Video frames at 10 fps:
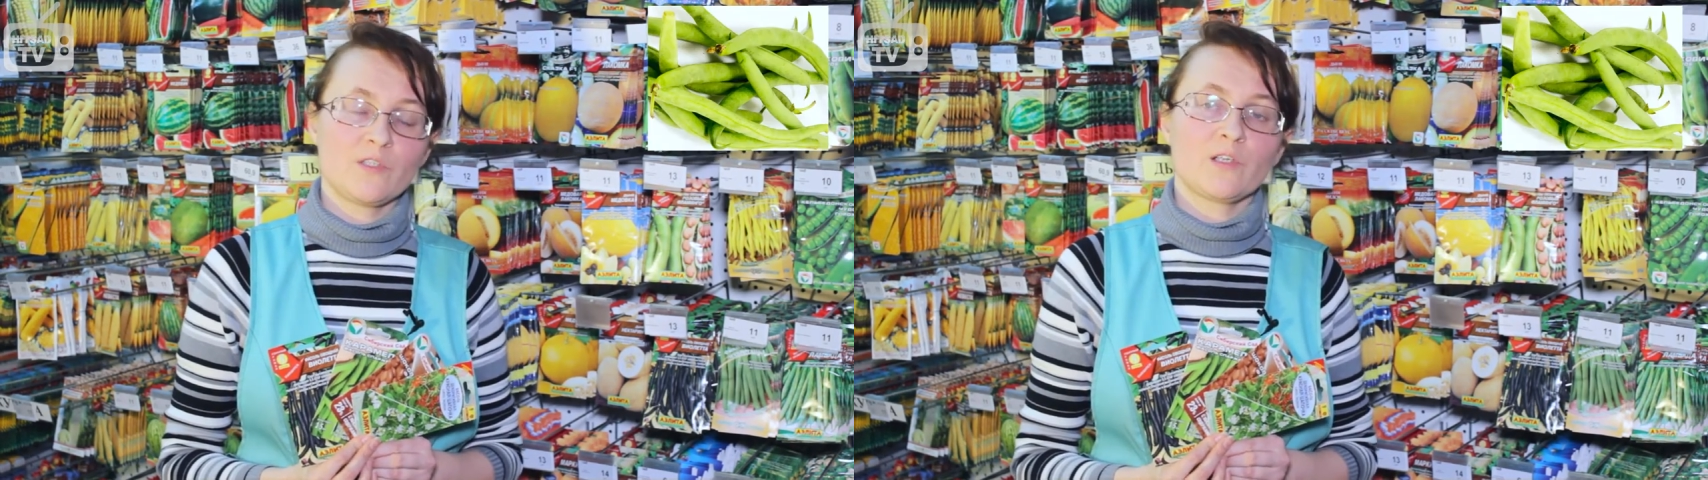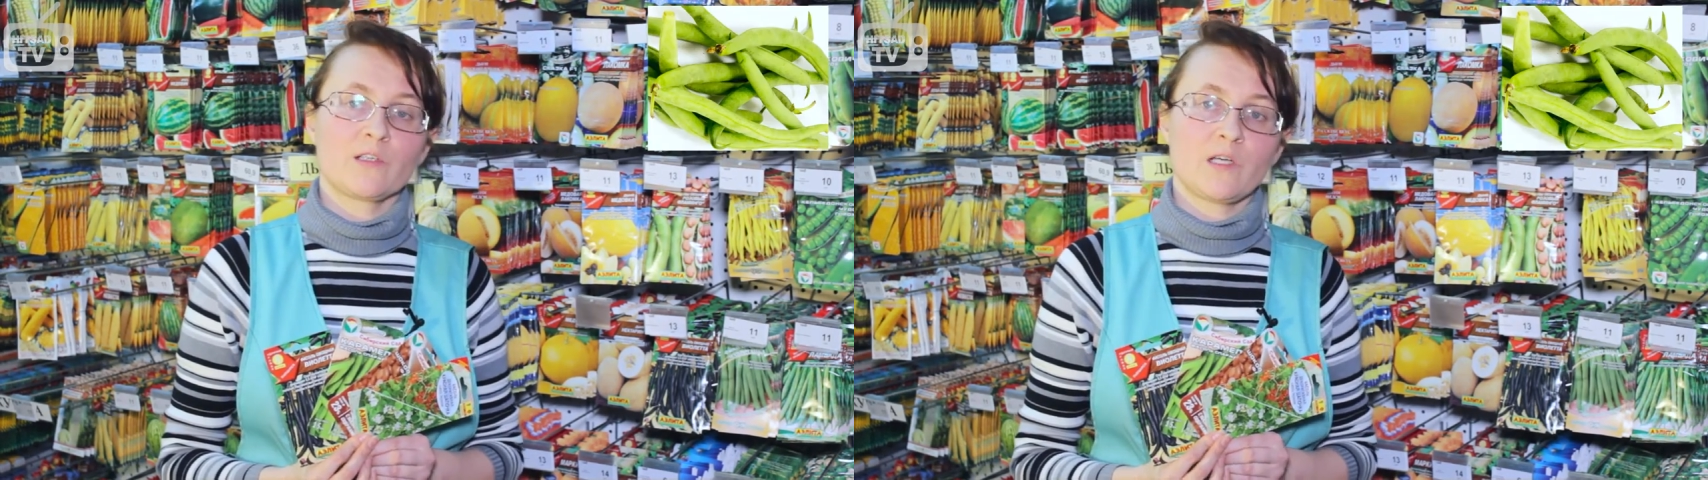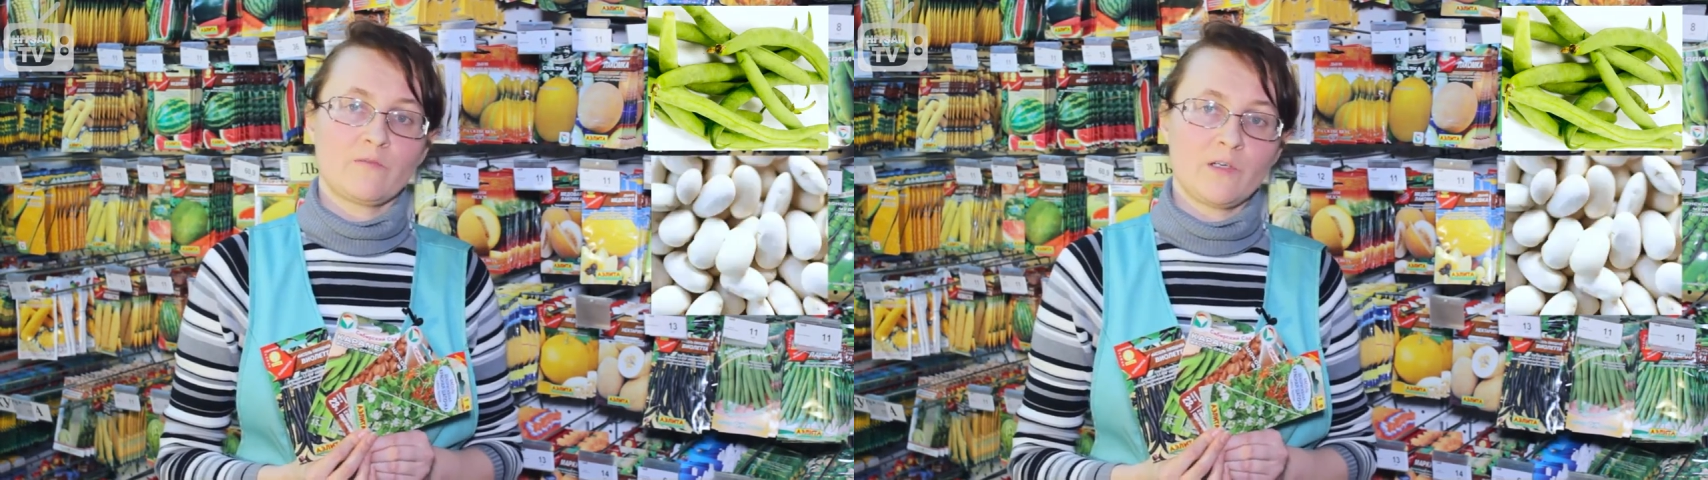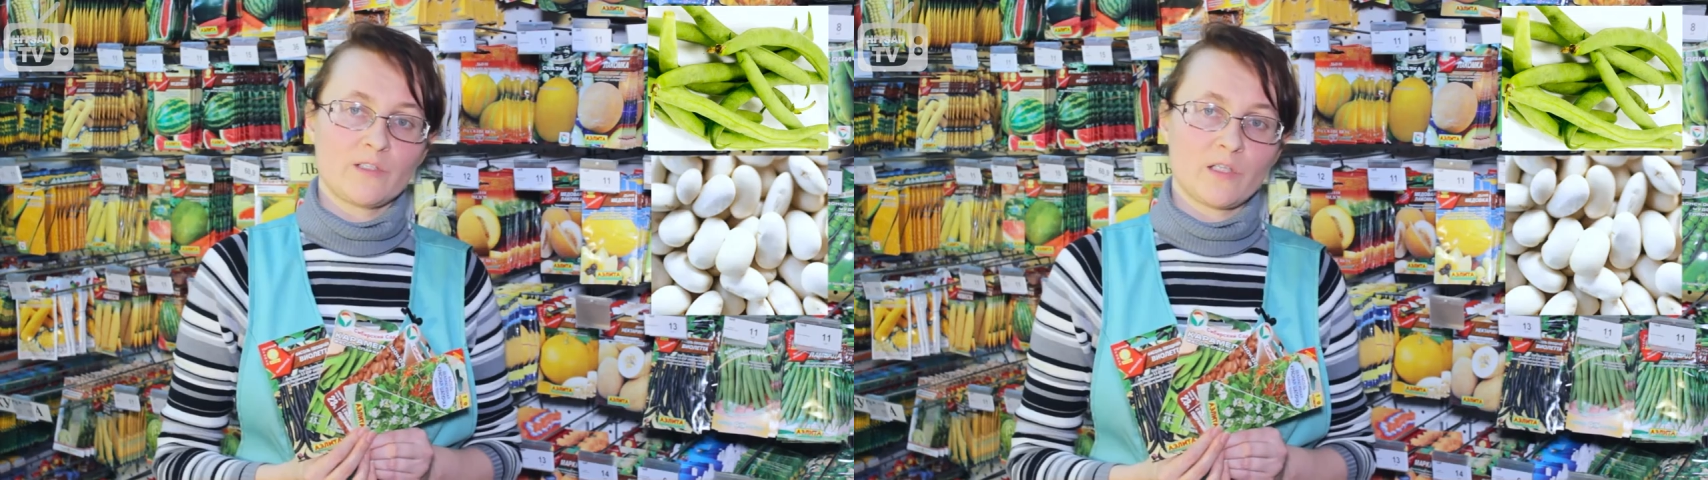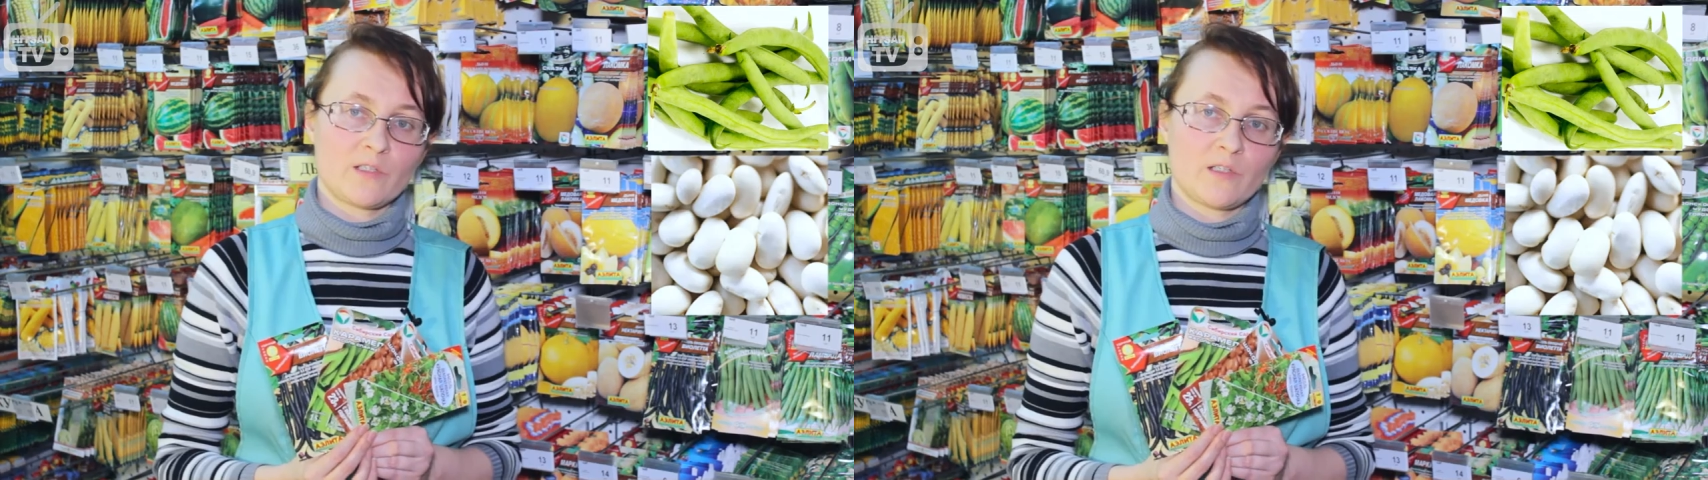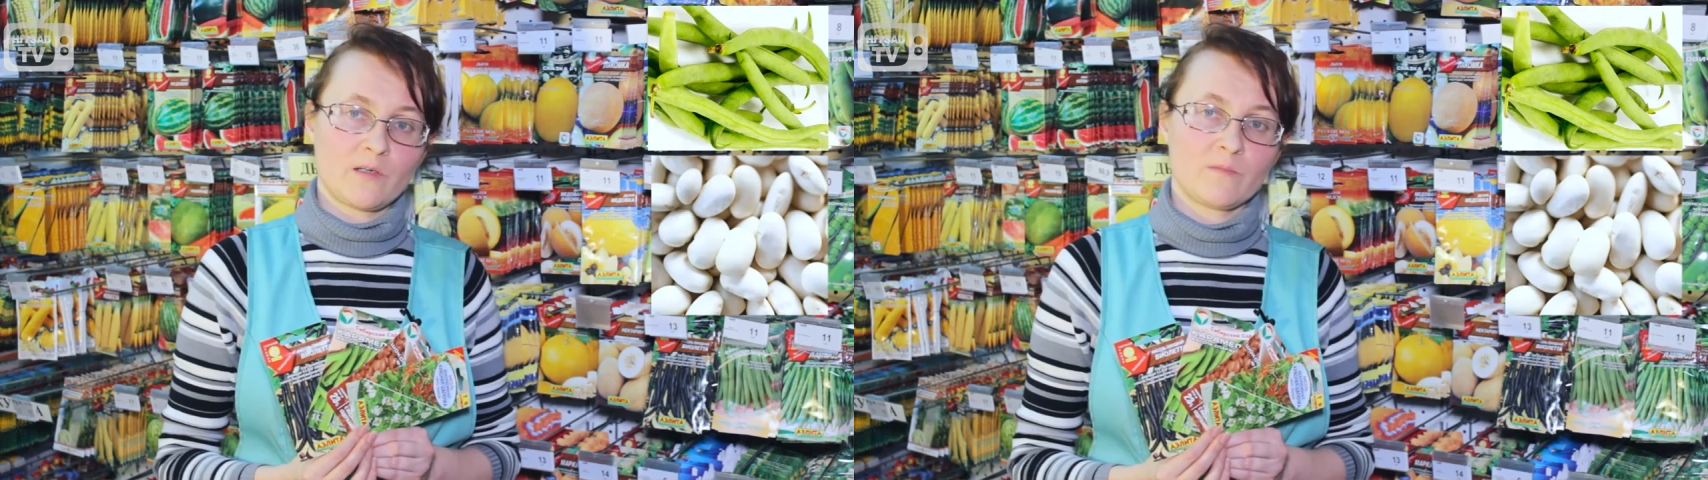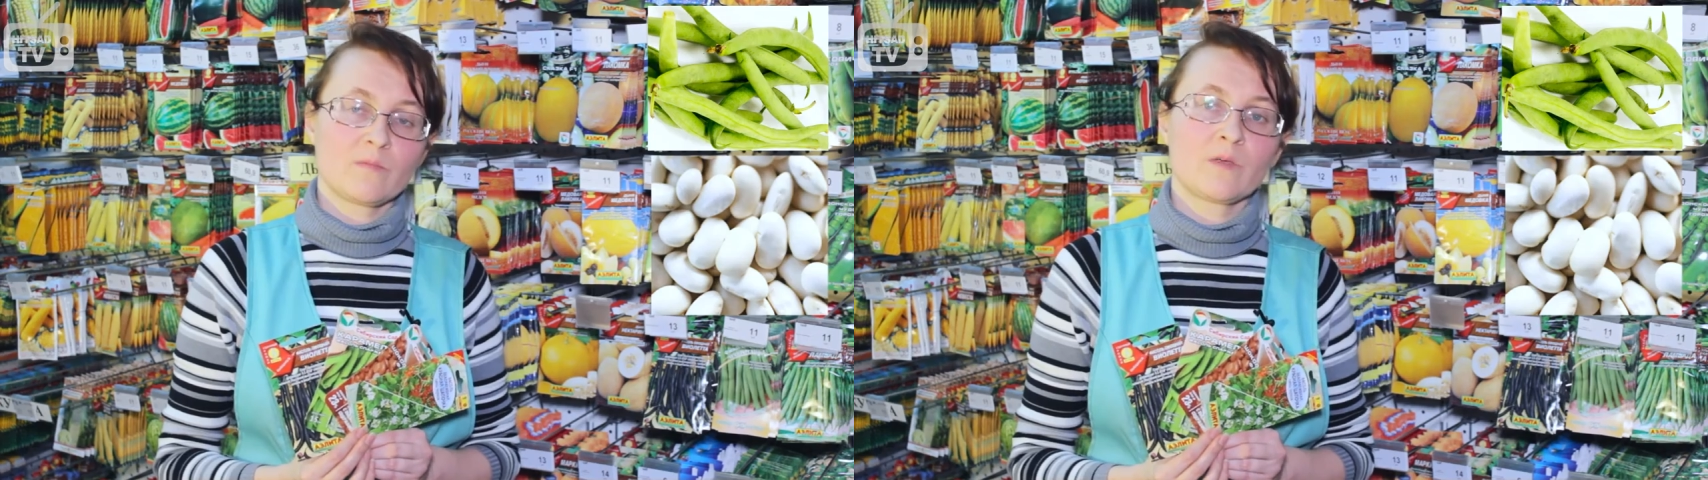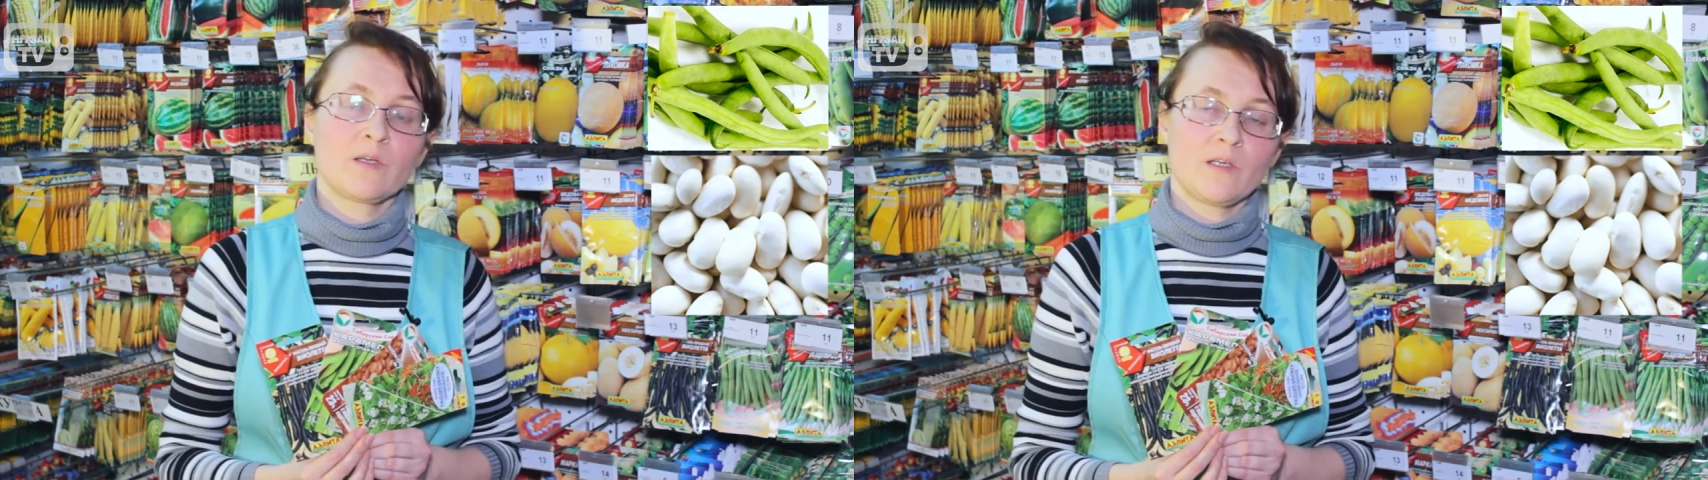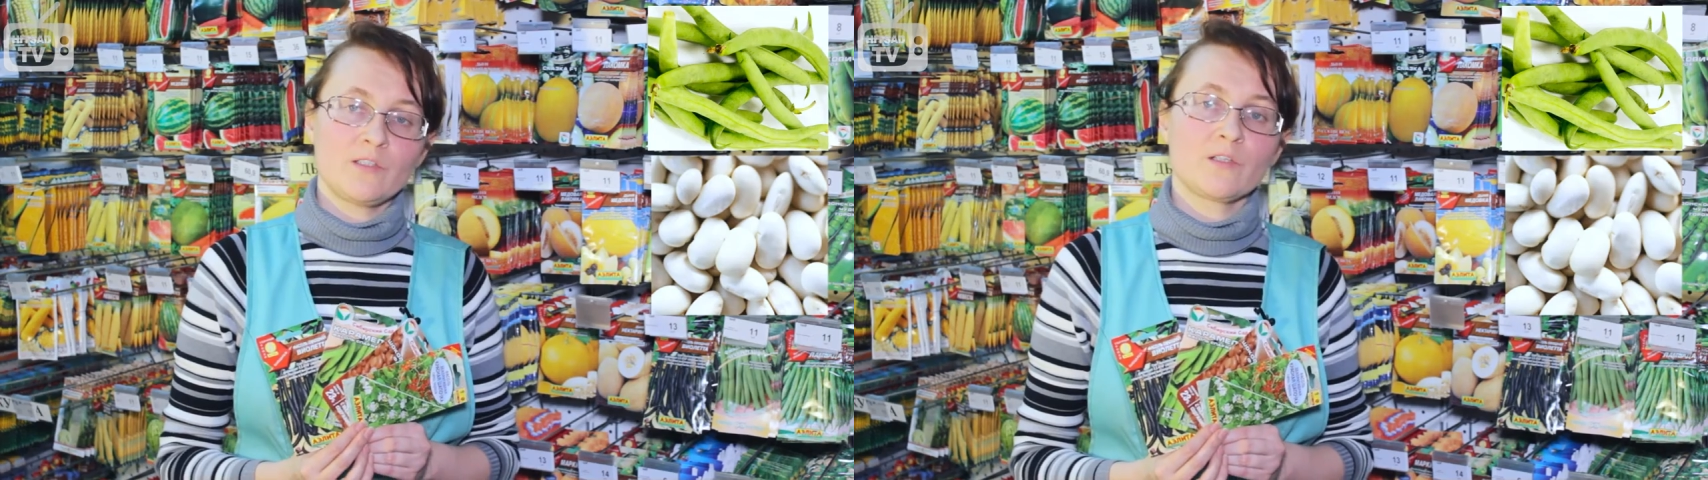зерновые сорта и